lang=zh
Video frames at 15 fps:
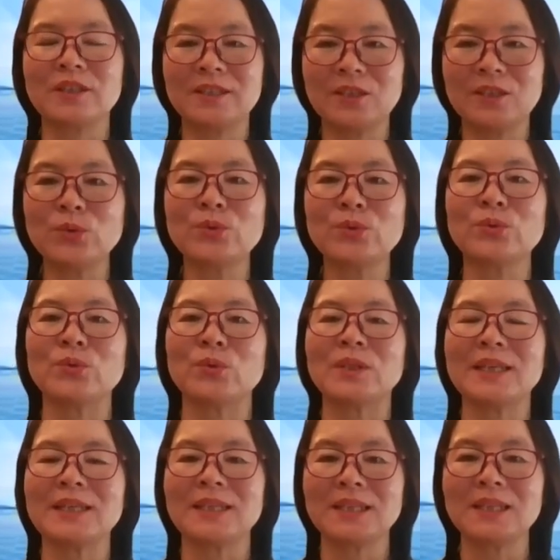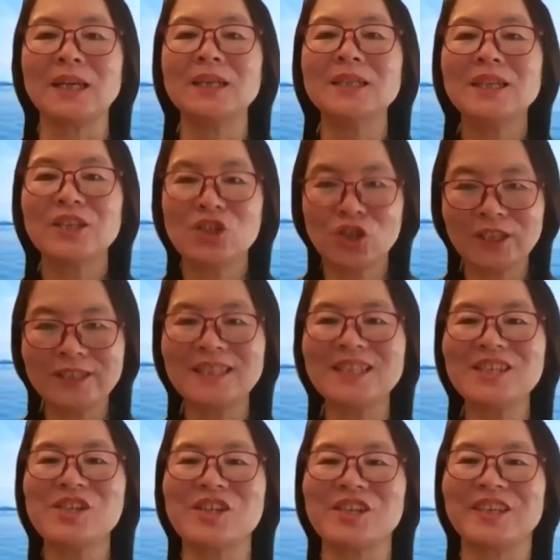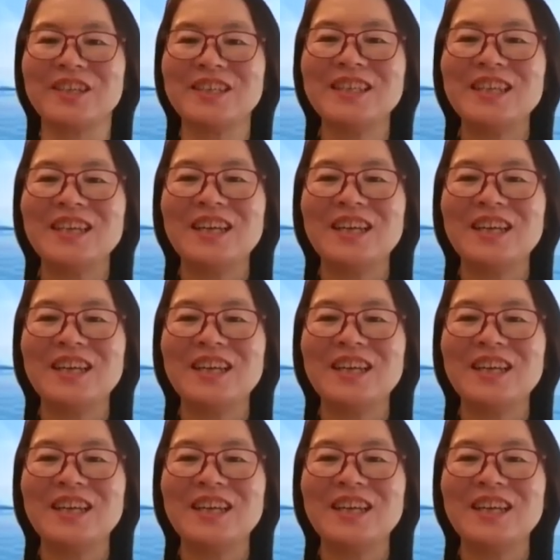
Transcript: 基督徒的一个试金石。